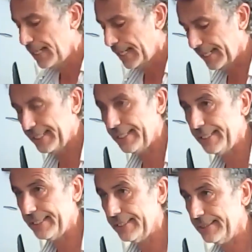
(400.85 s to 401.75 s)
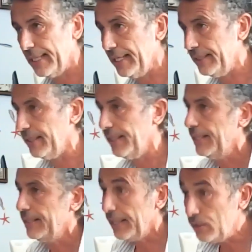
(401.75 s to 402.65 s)
eh, delle,
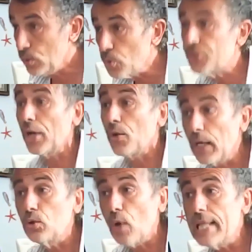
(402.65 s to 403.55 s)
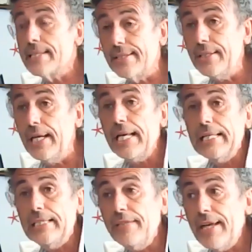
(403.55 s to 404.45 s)
delle industrie, quanto anzi
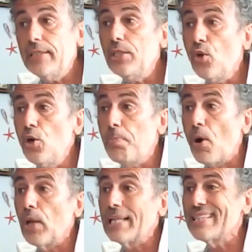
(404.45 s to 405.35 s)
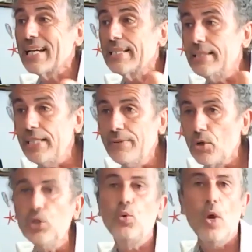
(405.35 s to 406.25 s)
diventa diventino il polo
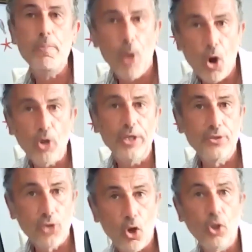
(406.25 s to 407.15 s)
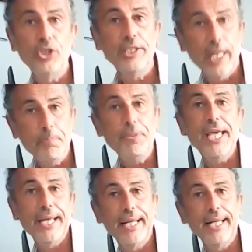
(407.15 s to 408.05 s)
attrattivo di quei pochi soldi del
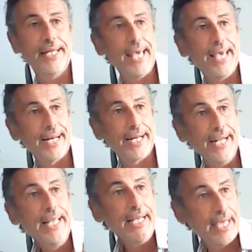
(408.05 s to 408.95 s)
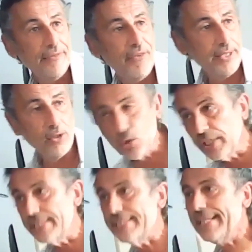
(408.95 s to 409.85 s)
PNNR che vengono
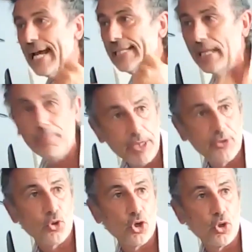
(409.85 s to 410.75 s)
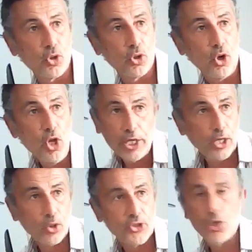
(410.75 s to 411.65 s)
destinati al mezzogiorno,
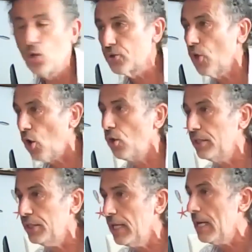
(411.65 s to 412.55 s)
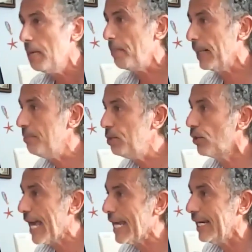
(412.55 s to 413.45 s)
che non sono soldi per
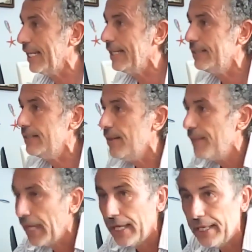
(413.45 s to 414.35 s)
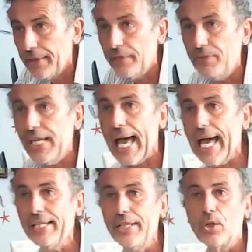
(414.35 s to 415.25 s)
migliorare le reti eh,
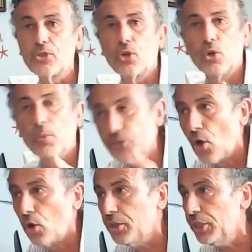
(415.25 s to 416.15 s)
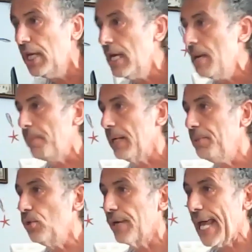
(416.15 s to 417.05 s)
viarie, non sono soldi per
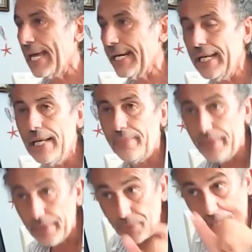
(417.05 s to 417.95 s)
migliorare eh,